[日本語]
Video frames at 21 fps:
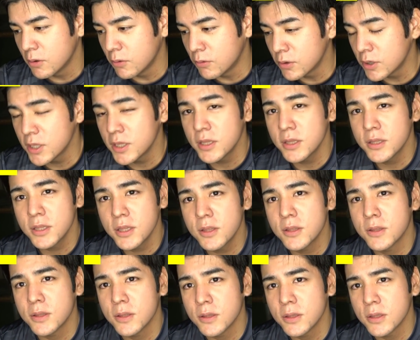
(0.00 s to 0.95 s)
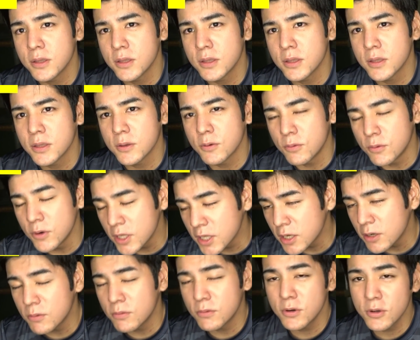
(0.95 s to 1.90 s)
俺に、俺
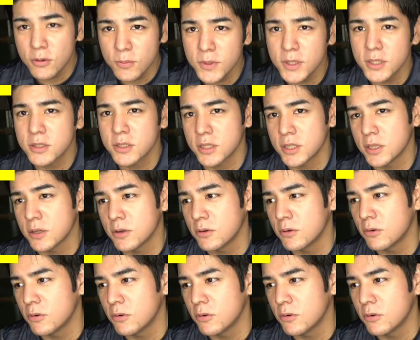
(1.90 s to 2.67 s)
が、俺を見たときに、